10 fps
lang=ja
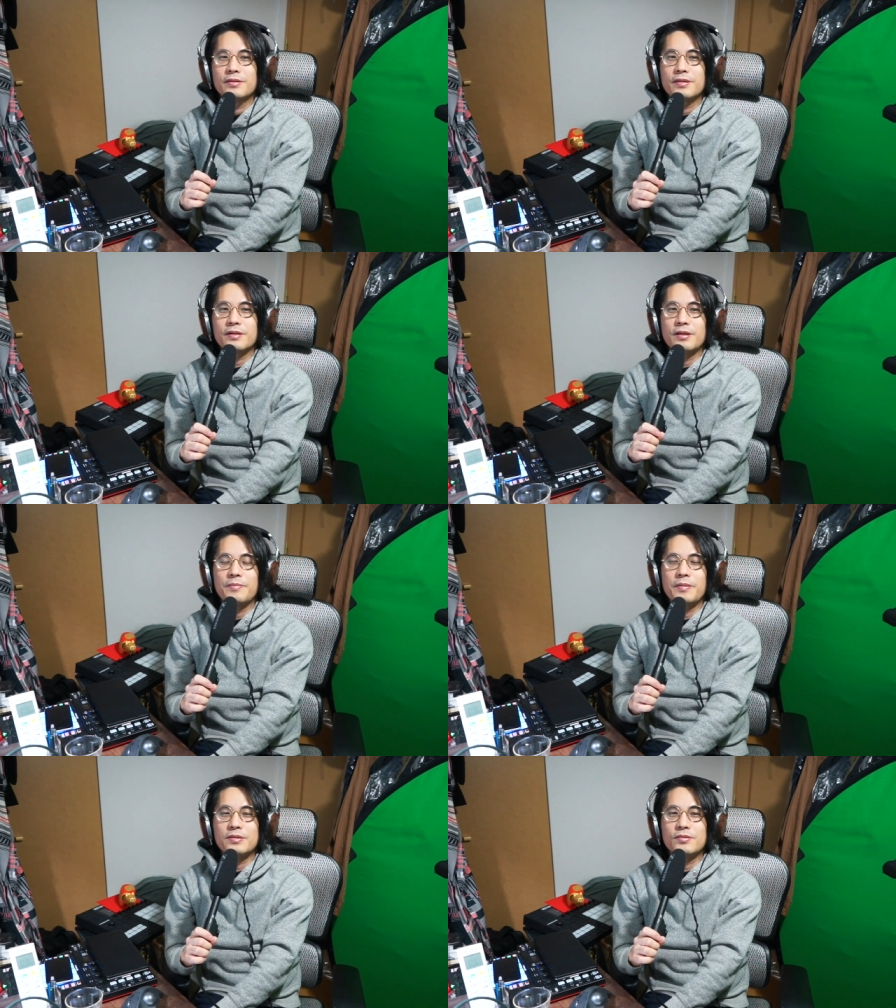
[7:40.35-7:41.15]
だからやっ
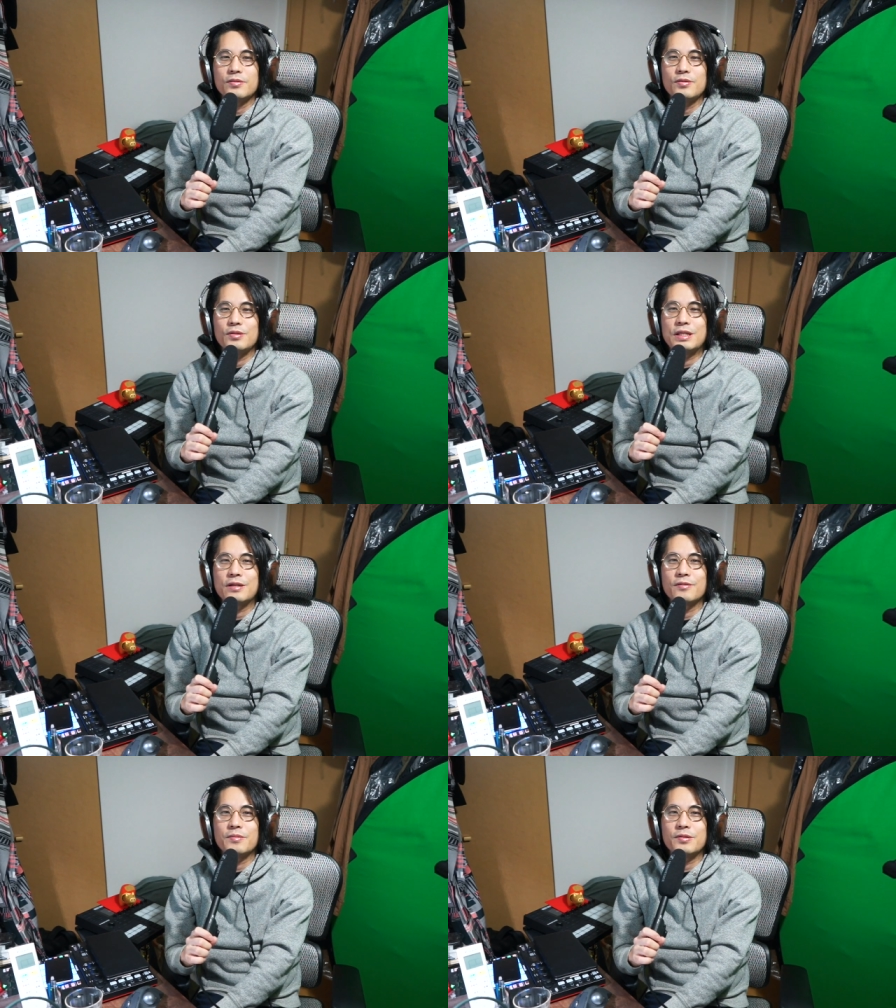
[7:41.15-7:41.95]
ぱりそういう意気
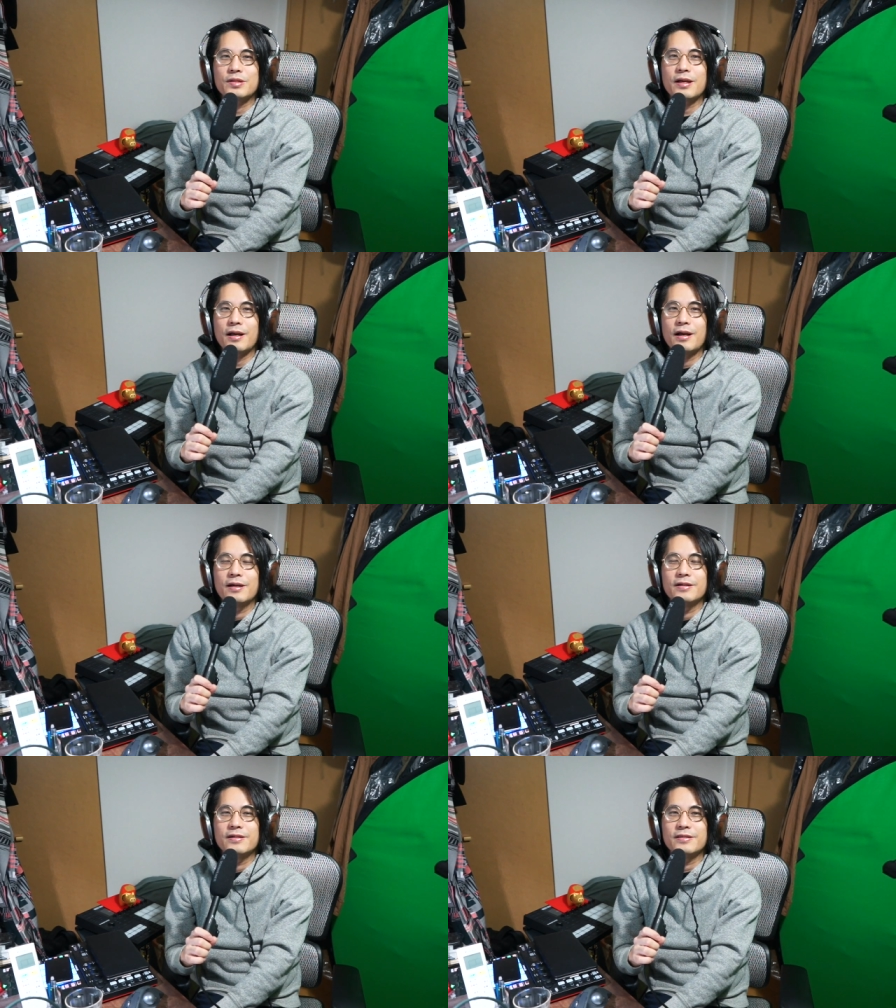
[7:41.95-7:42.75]
込みの差が
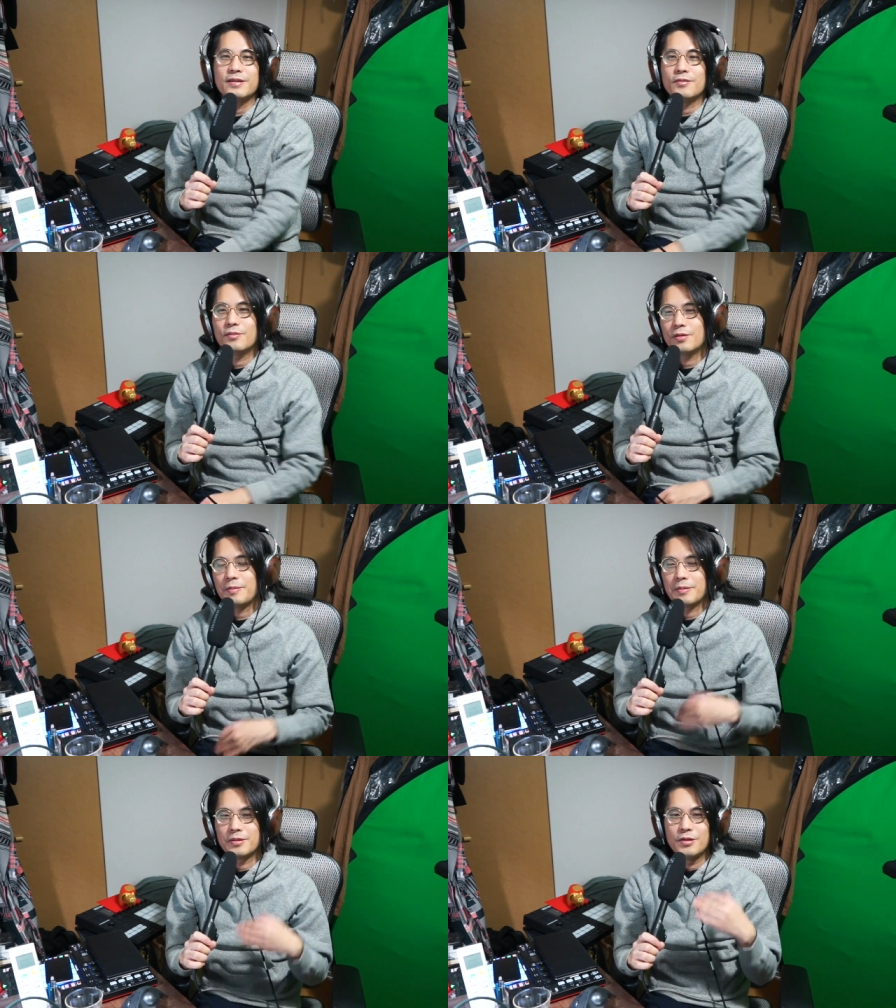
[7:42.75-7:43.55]
でやっ
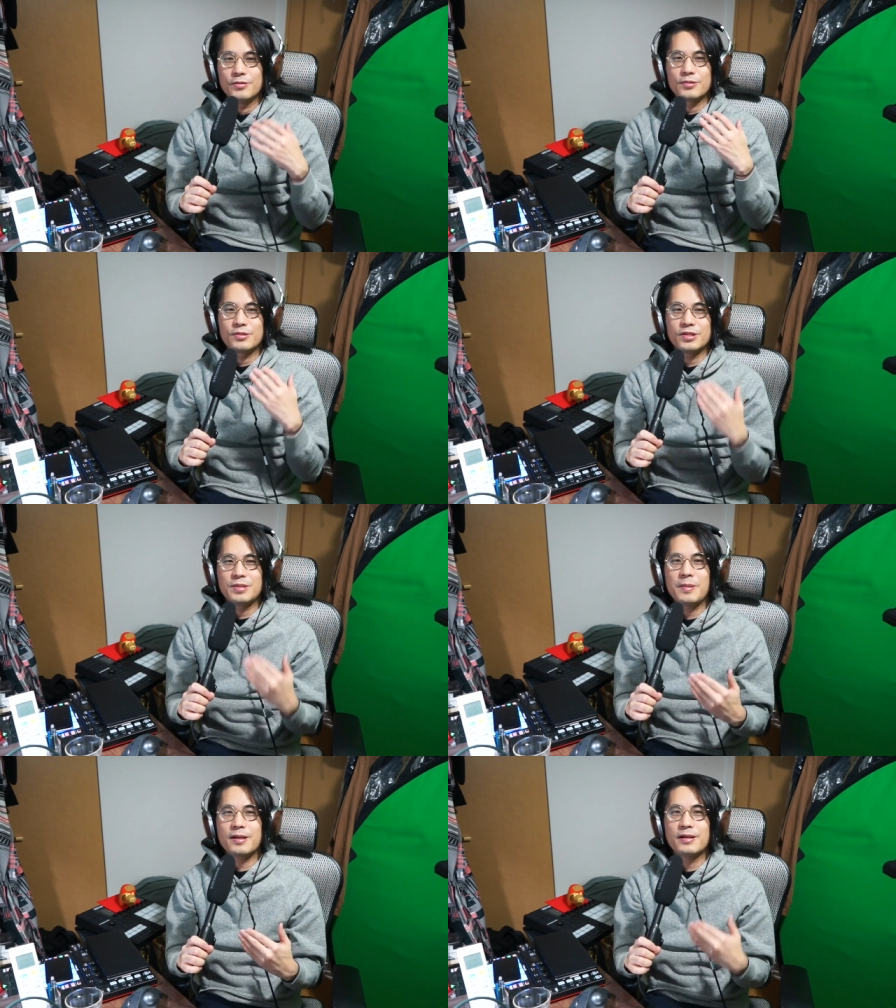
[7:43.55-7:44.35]
ぱ福
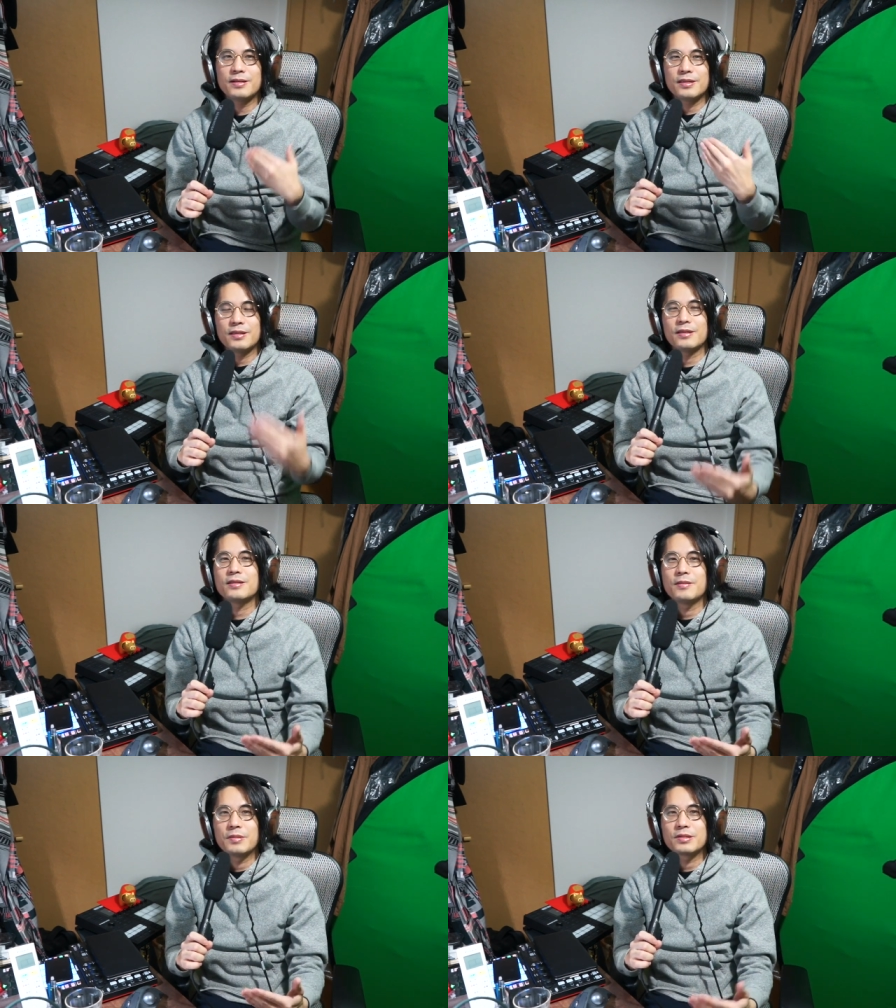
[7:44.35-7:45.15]
島から出てき
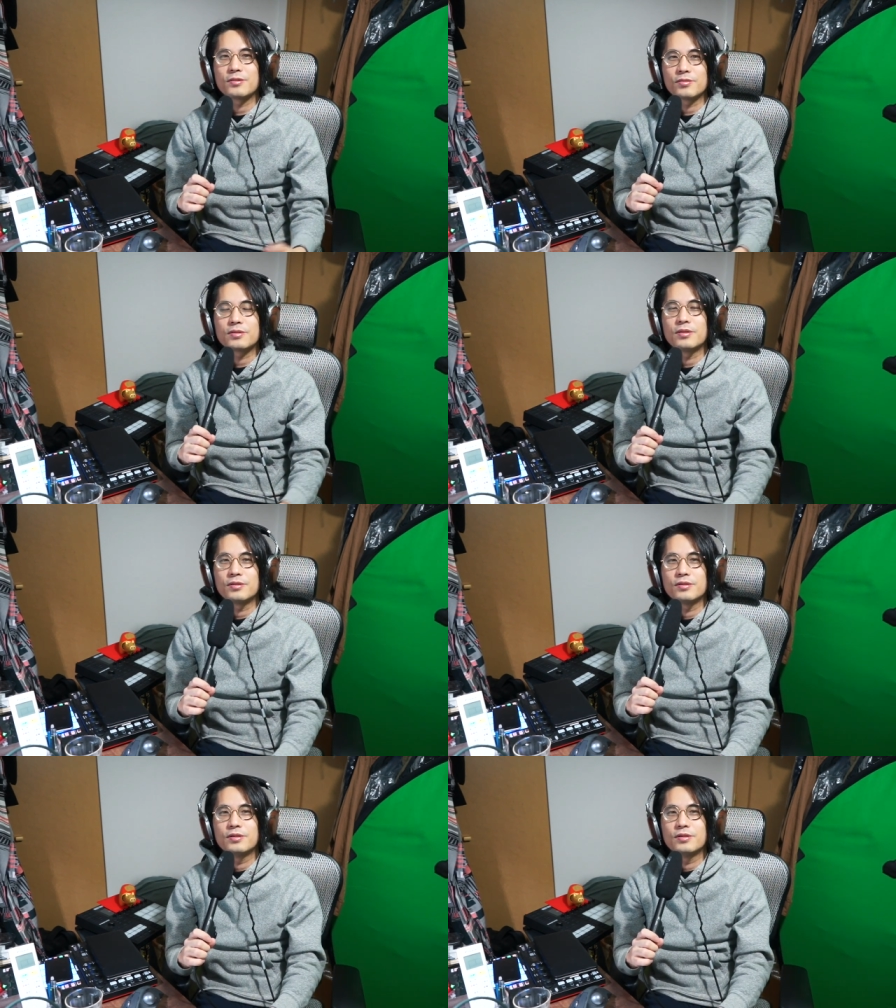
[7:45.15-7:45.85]
てますよっていう